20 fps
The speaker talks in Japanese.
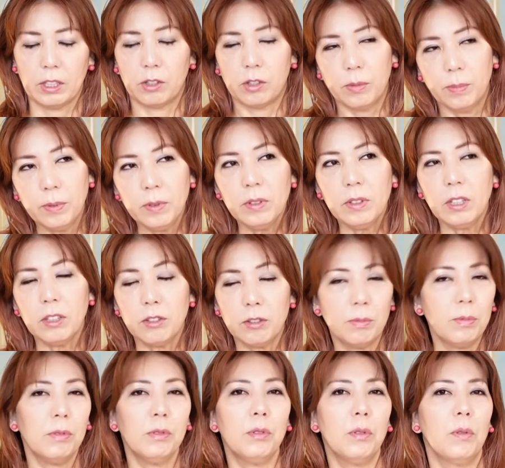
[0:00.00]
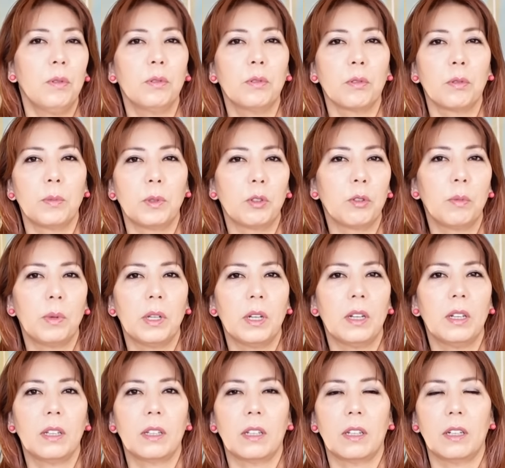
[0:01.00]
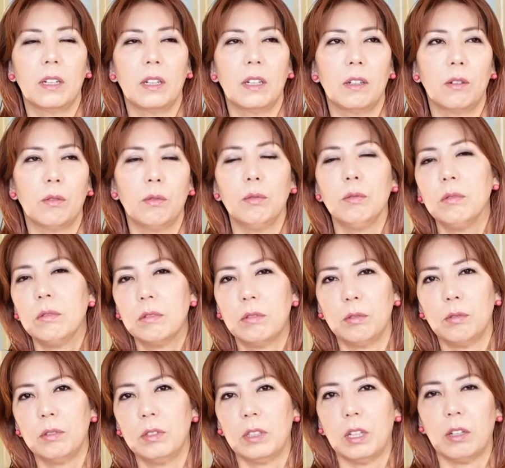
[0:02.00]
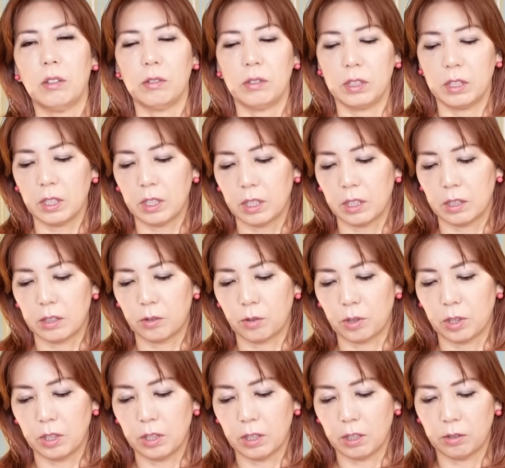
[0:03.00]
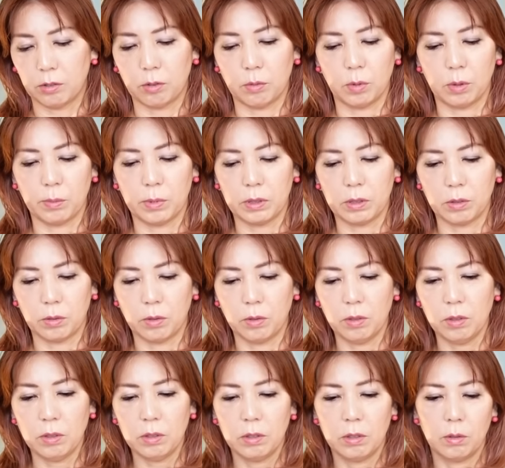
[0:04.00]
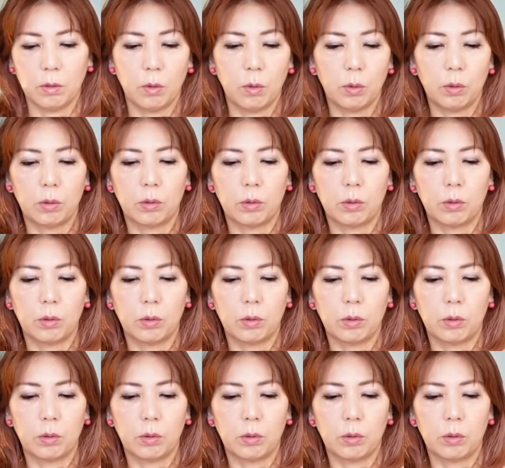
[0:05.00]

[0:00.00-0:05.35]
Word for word: 自分で自分のことを認められたら本当に楽しい時になると思いますよ。おっ